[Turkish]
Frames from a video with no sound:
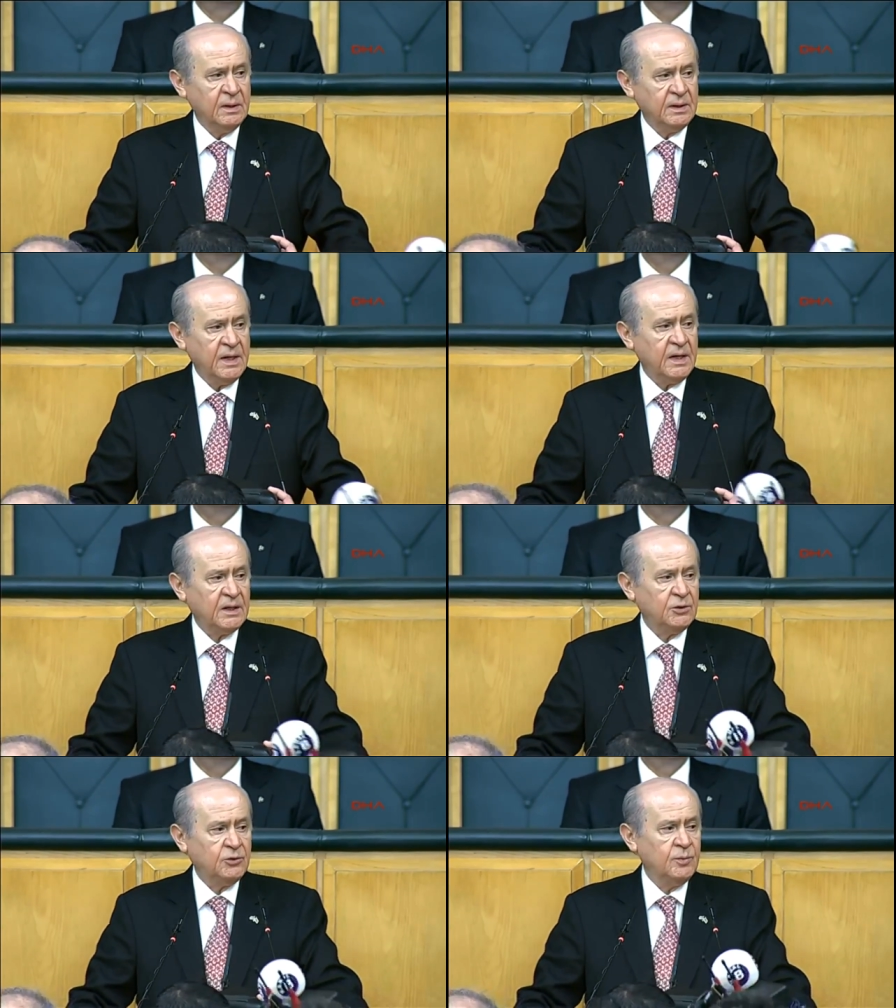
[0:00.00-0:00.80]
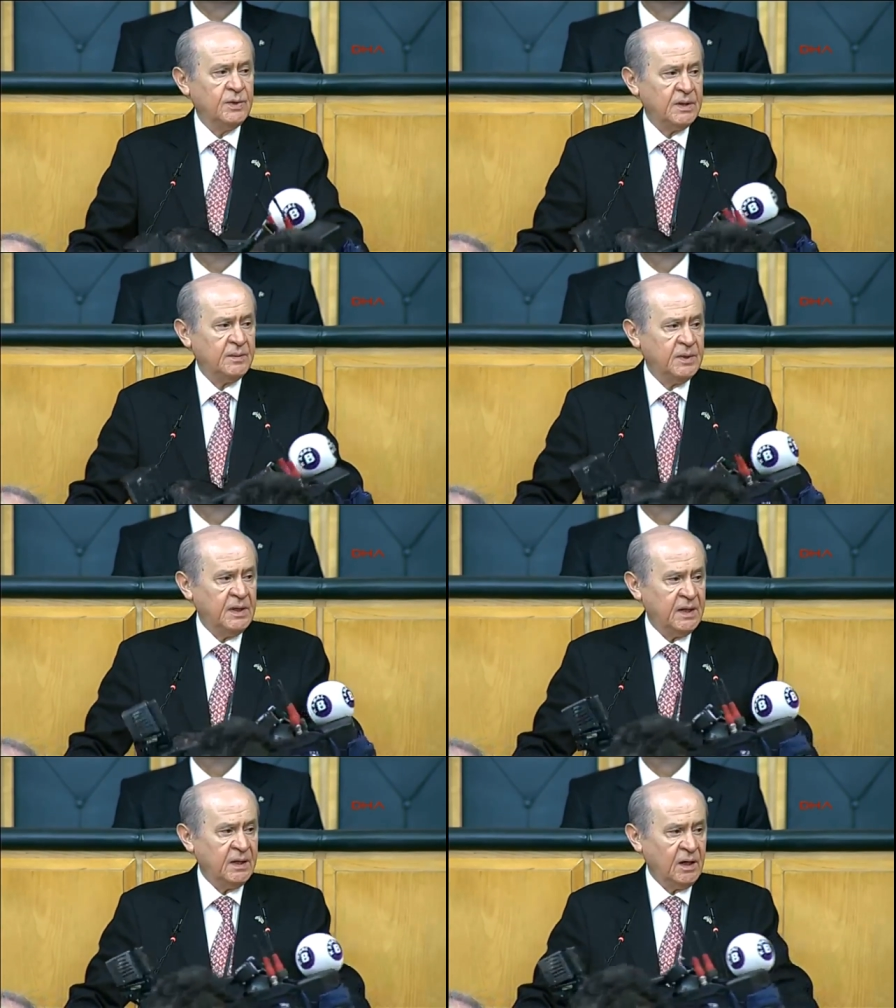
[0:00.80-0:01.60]
gerekli tüm
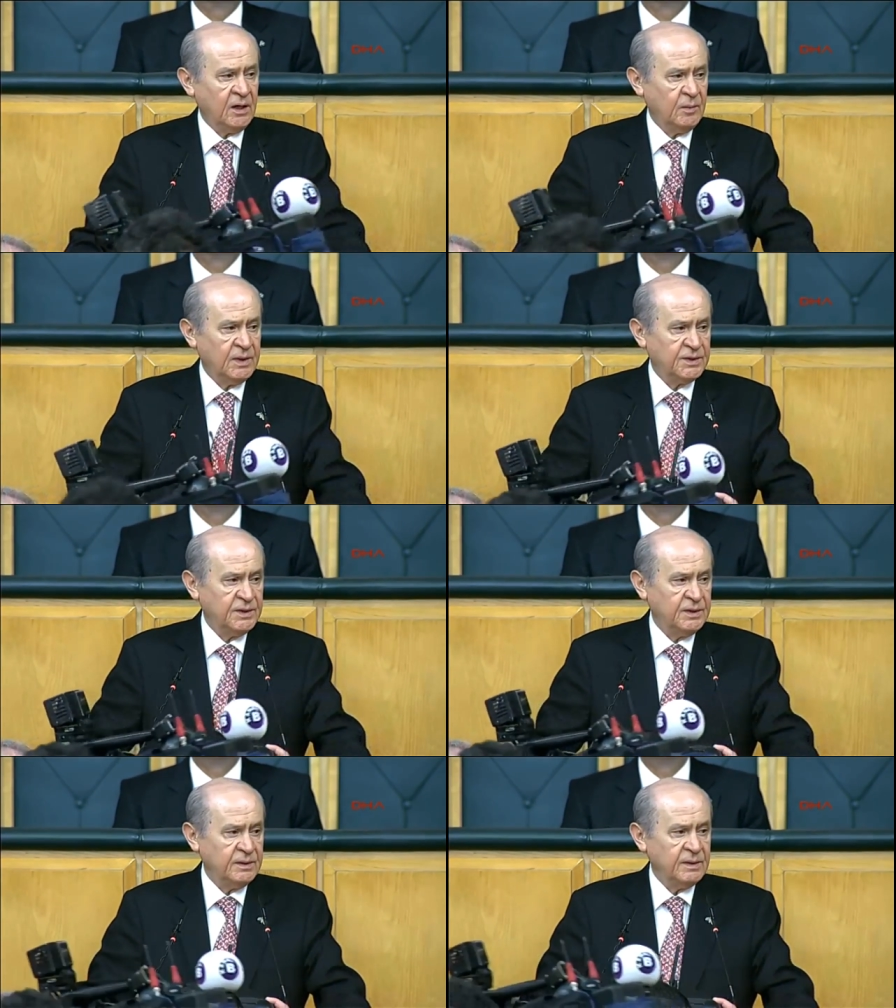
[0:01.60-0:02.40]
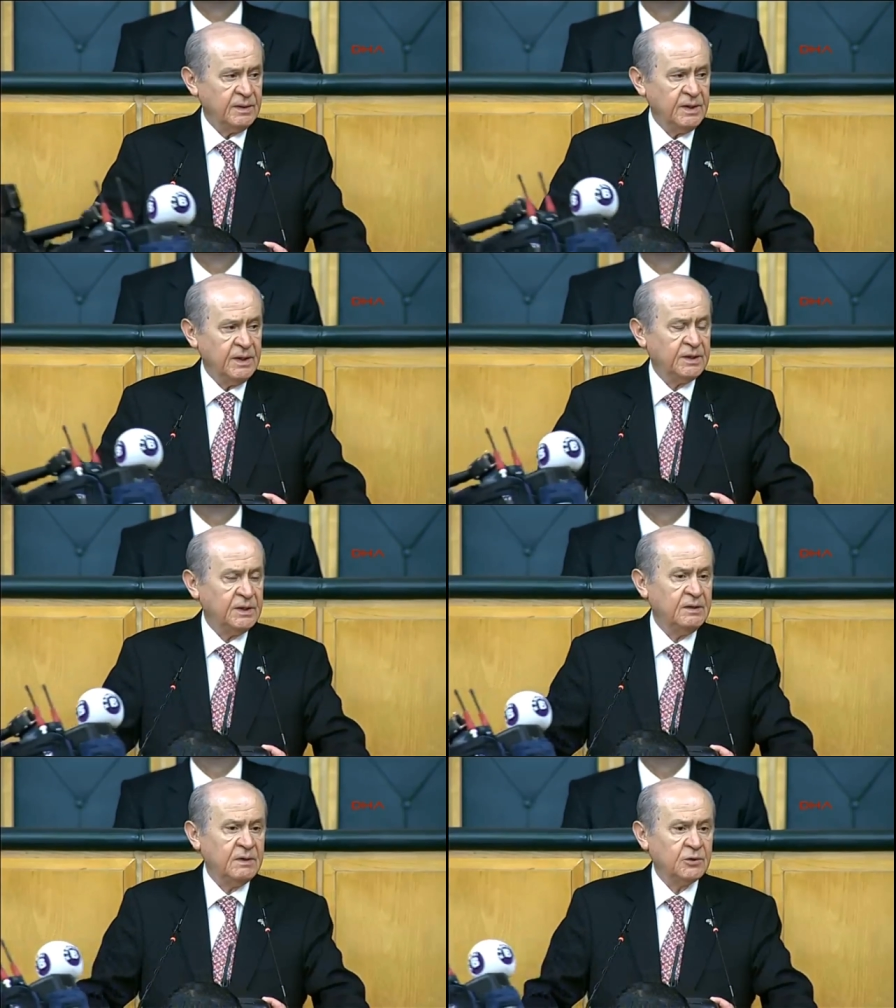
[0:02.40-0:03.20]
tedbirlerin alınmasını
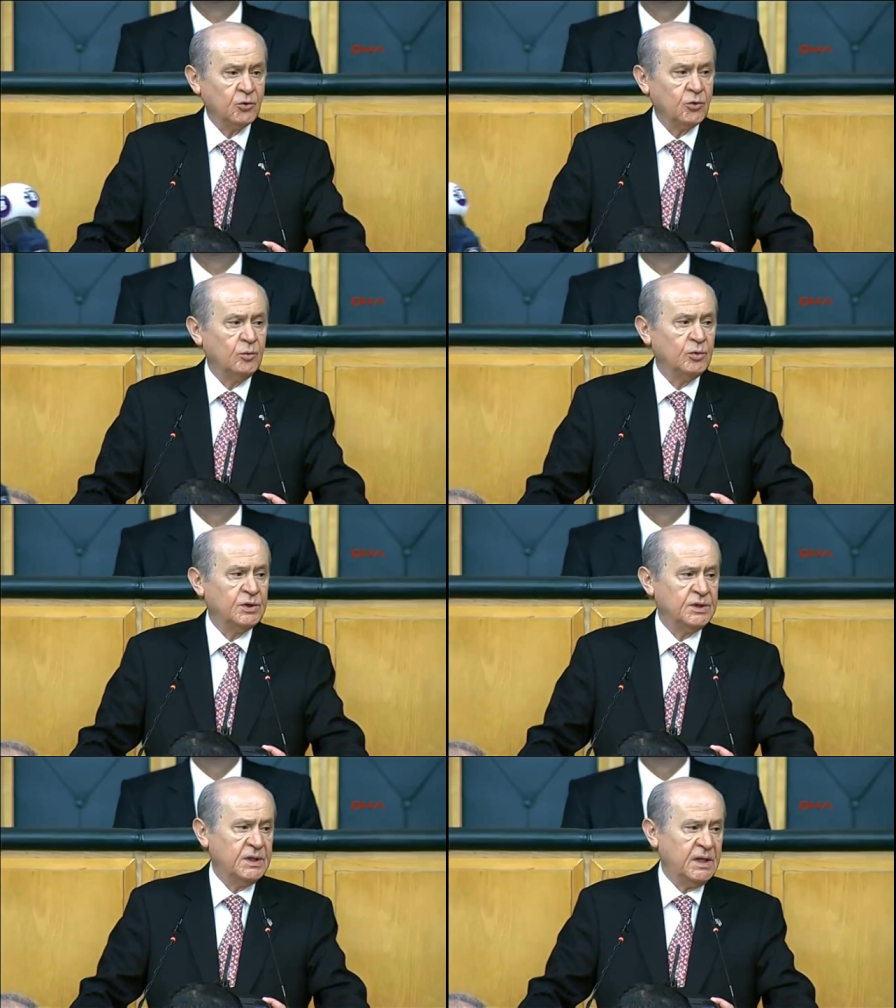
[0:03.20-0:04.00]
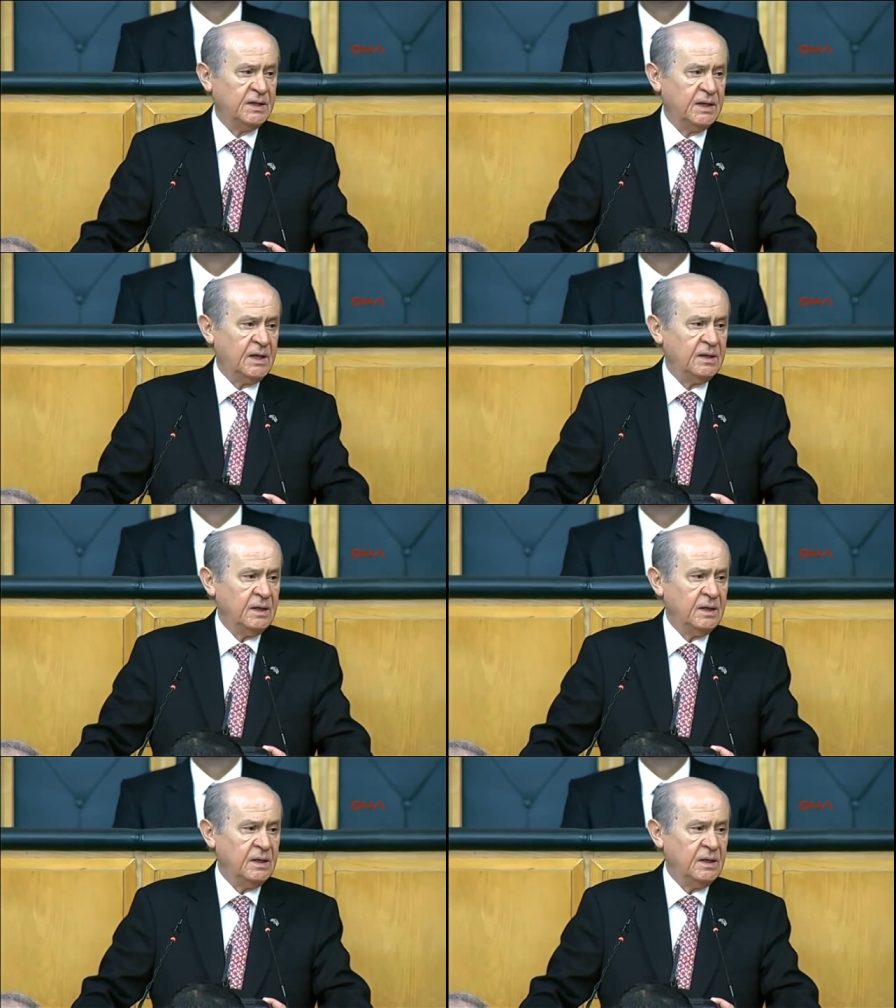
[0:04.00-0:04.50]
yetkili ve sorumlu kişilerden